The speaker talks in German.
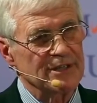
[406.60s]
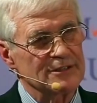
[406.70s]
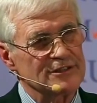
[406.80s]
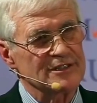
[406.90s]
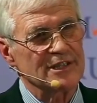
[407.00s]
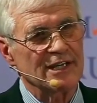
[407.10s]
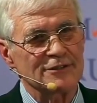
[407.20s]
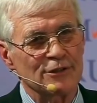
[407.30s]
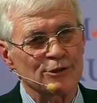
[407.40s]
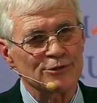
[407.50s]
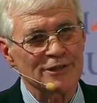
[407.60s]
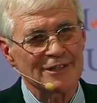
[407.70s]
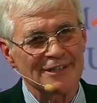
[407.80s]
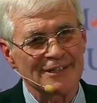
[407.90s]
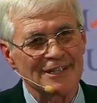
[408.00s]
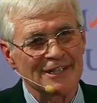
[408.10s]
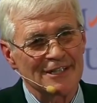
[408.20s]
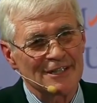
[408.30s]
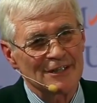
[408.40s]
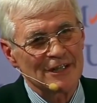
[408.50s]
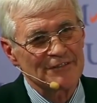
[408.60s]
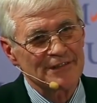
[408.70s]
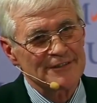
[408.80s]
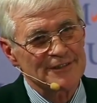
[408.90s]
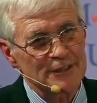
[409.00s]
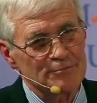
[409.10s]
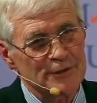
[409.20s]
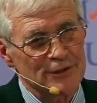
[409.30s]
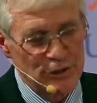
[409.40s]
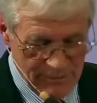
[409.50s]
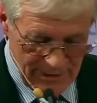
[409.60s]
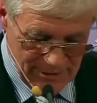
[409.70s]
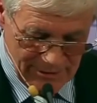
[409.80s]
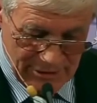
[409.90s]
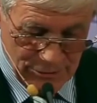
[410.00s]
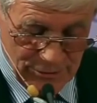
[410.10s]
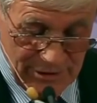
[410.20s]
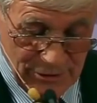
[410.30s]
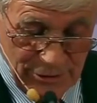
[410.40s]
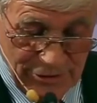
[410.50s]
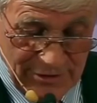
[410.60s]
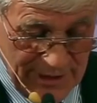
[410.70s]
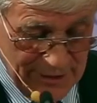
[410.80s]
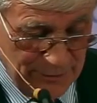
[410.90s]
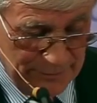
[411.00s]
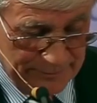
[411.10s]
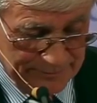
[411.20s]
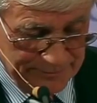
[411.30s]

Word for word: einfach Zitate aus der FAZ bzw. aus der Süddeutschen Zeitung.